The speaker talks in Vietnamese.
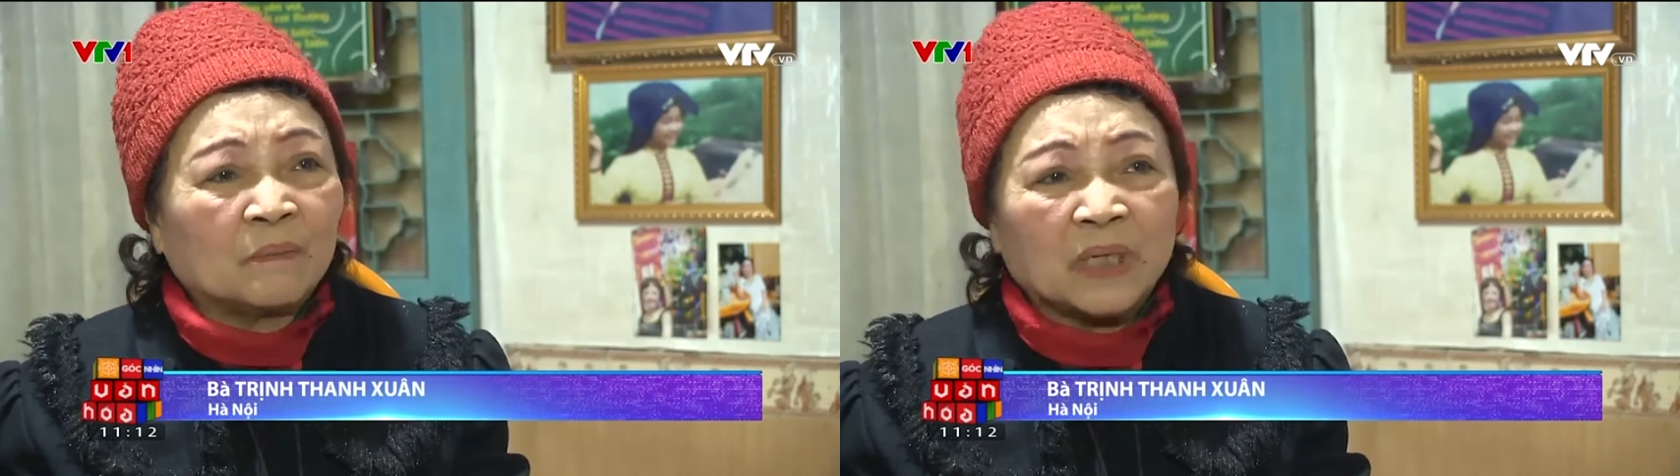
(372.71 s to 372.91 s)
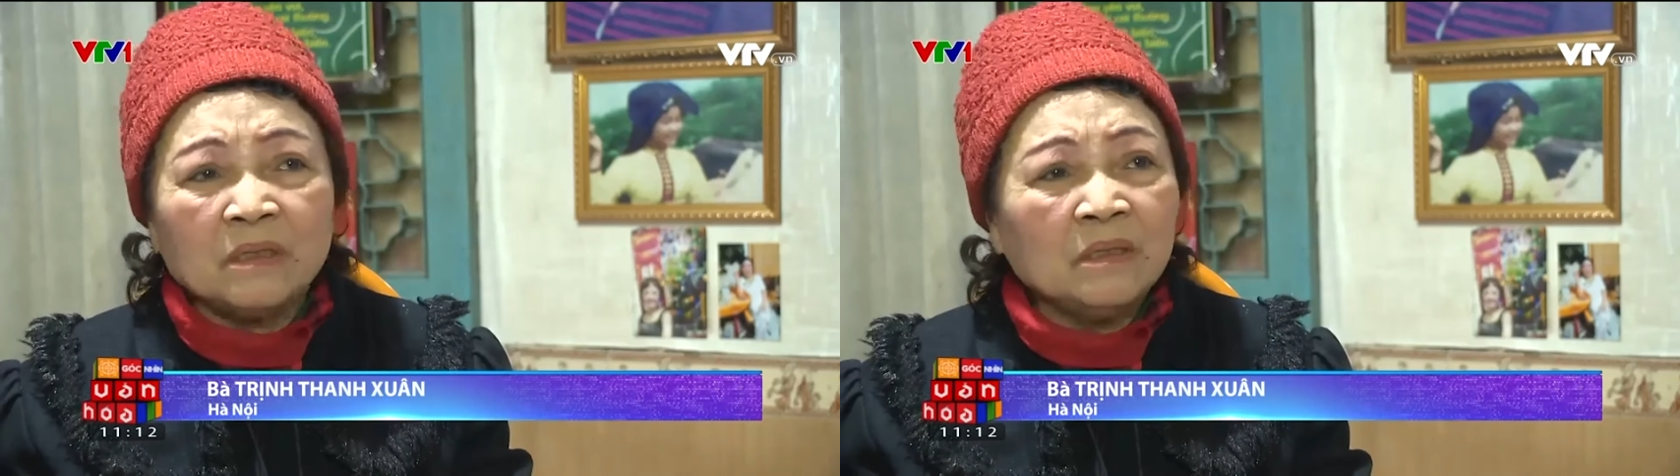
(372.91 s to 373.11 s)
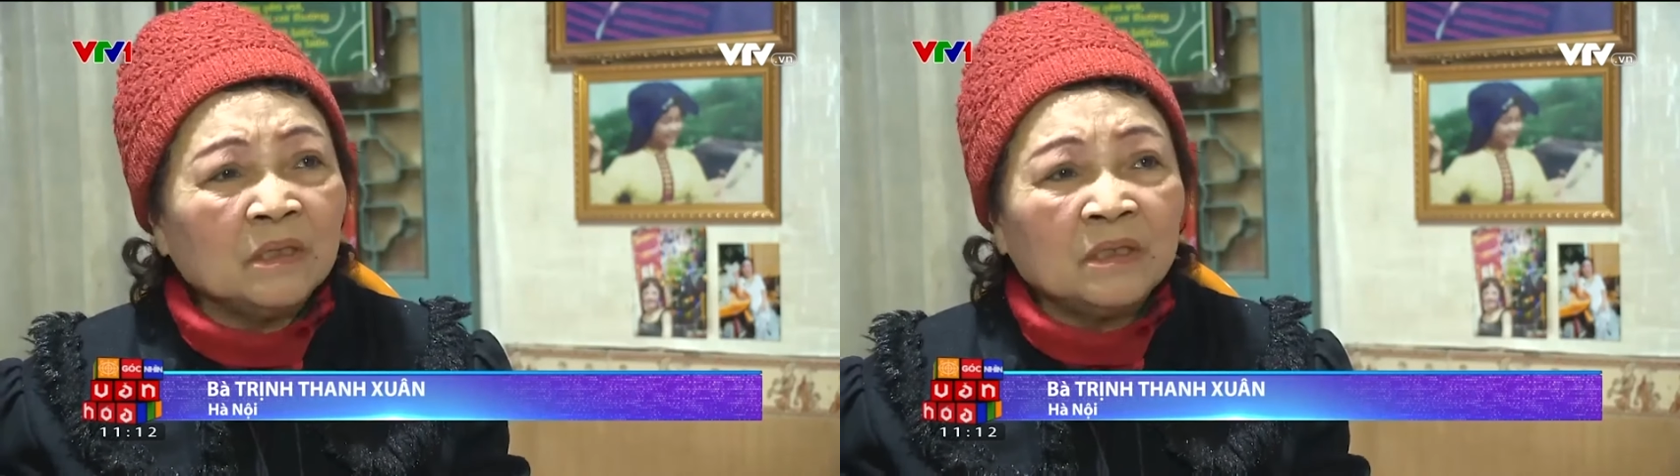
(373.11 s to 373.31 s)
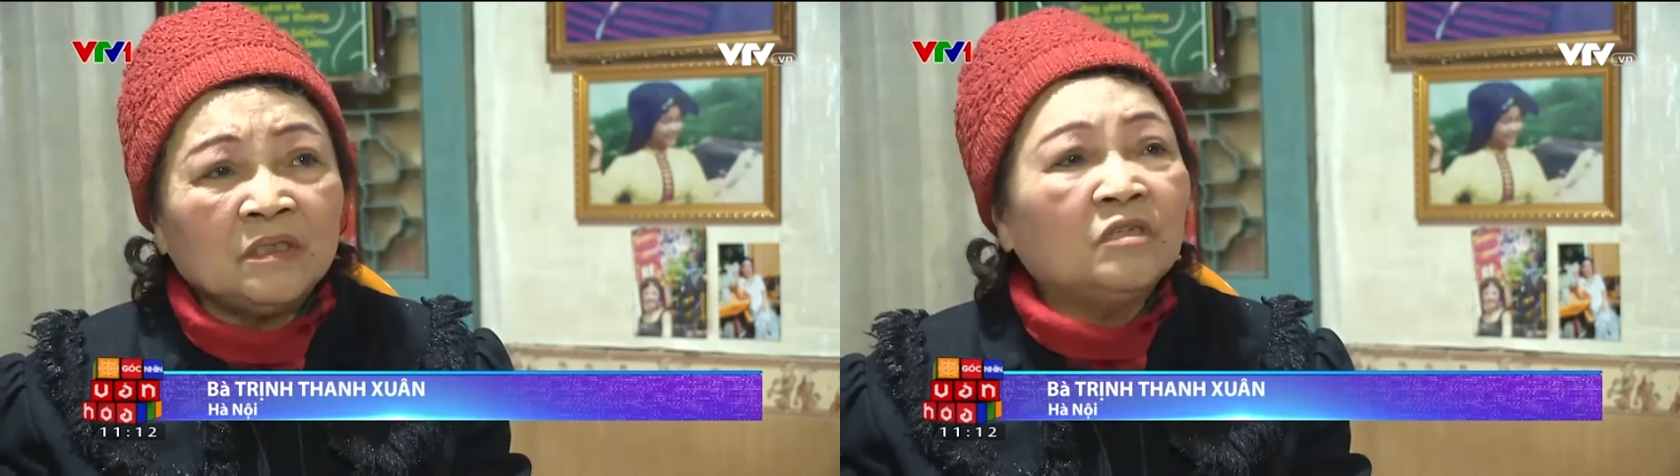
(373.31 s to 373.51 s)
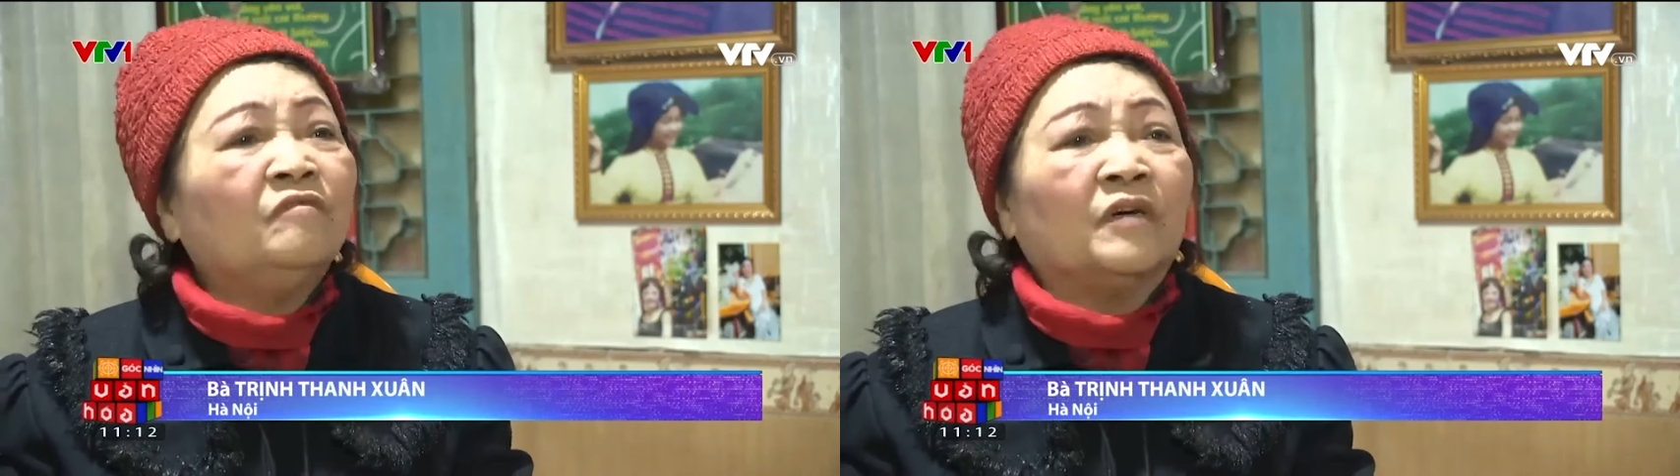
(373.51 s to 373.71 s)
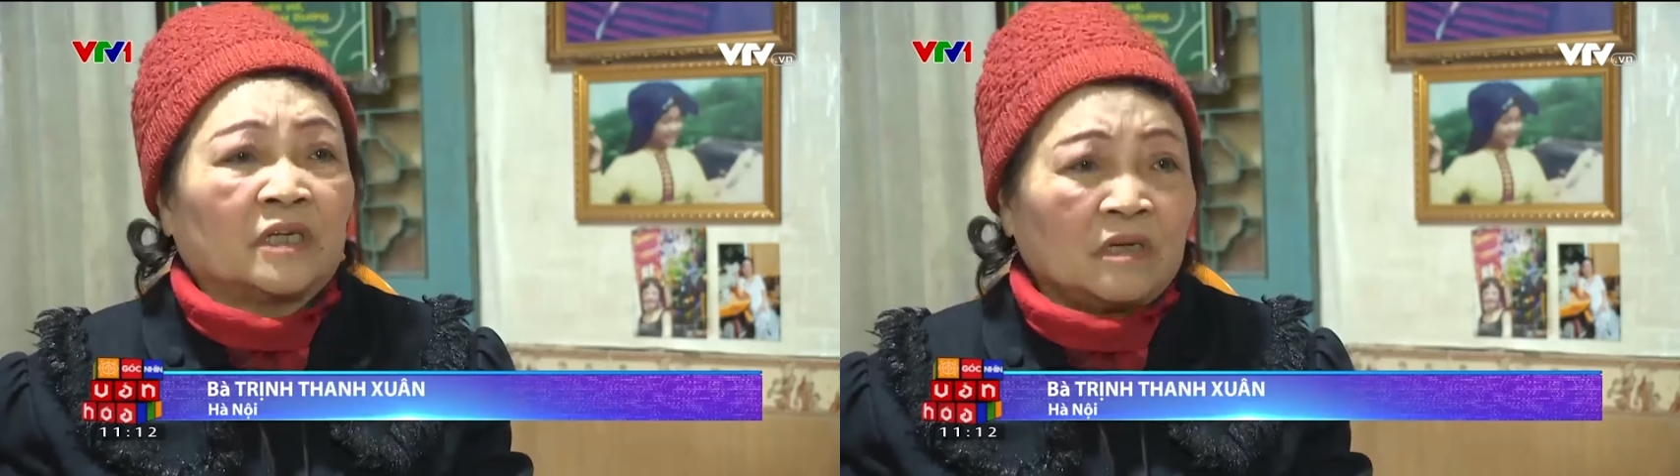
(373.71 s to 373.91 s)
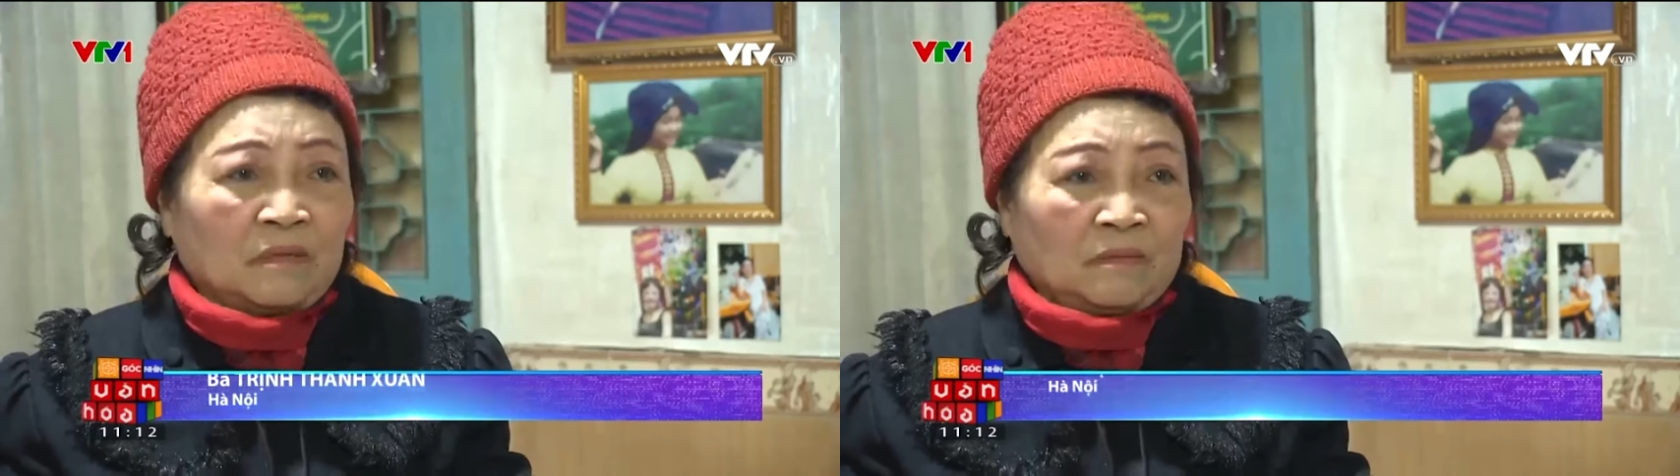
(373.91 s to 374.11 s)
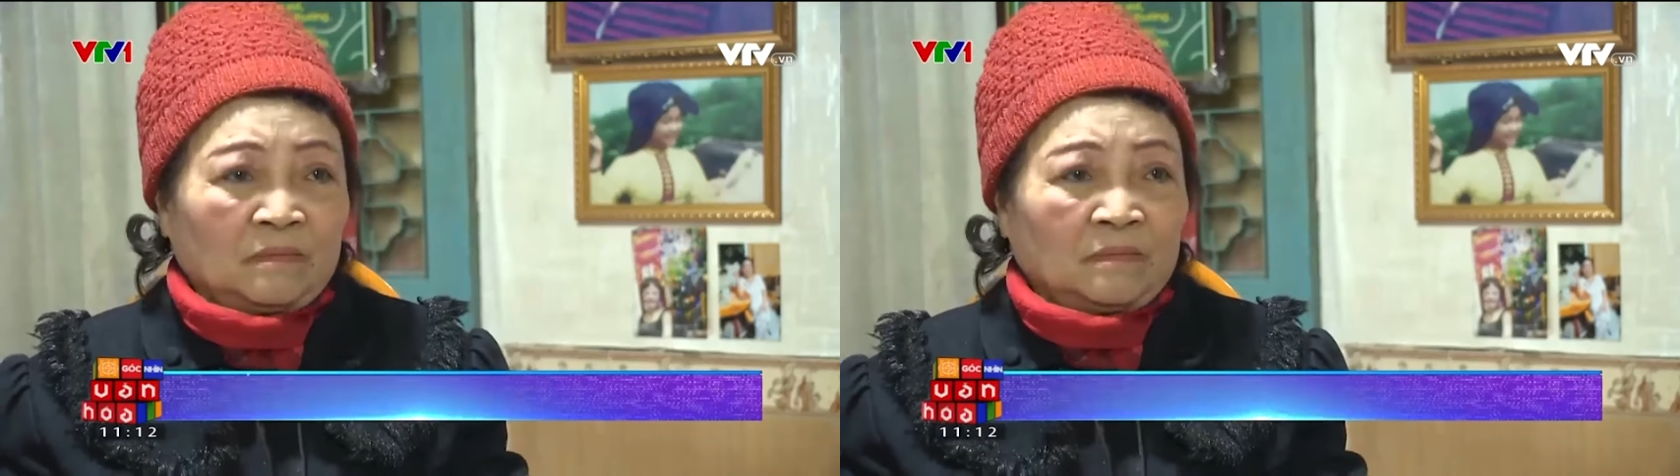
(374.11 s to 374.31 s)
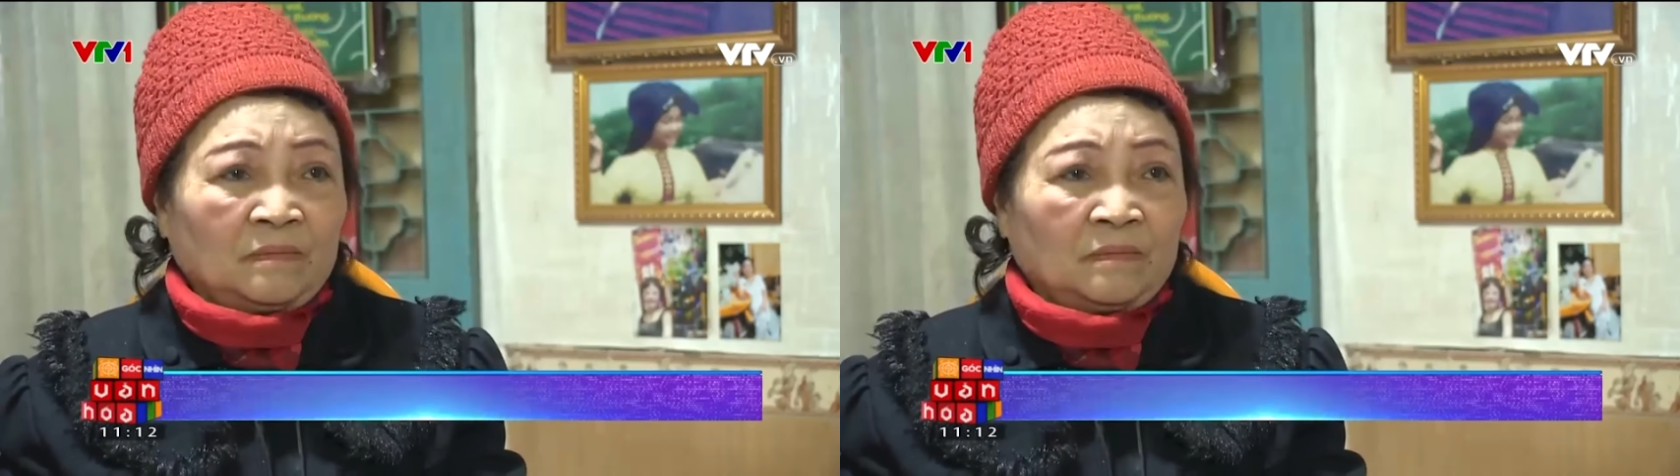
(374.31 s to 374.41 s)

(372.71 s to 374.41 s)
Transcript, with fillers: cảm thấy chưa vượt được